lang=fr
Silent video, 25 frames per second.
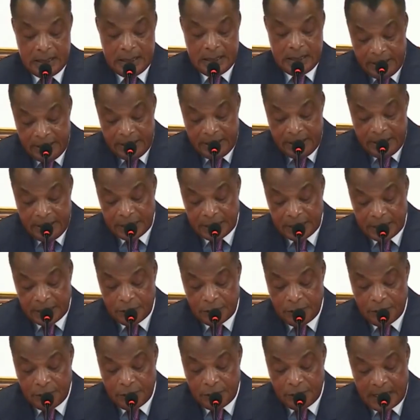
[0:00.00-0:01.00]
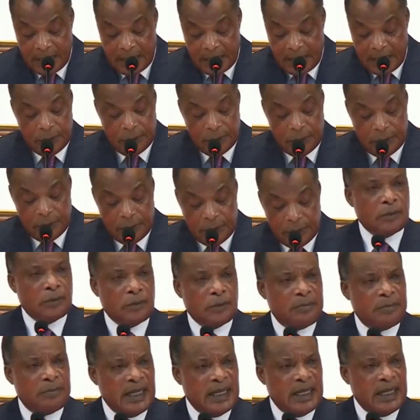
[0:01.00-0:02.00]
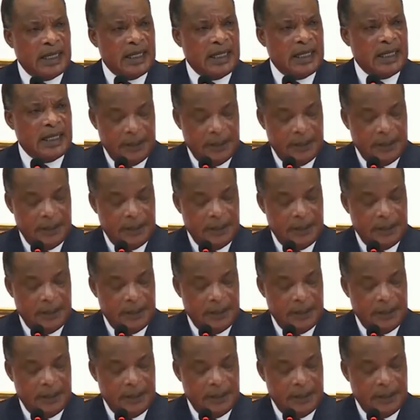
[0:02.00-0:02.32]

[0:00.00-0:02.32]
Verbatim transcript: l'image de marque de notre pays.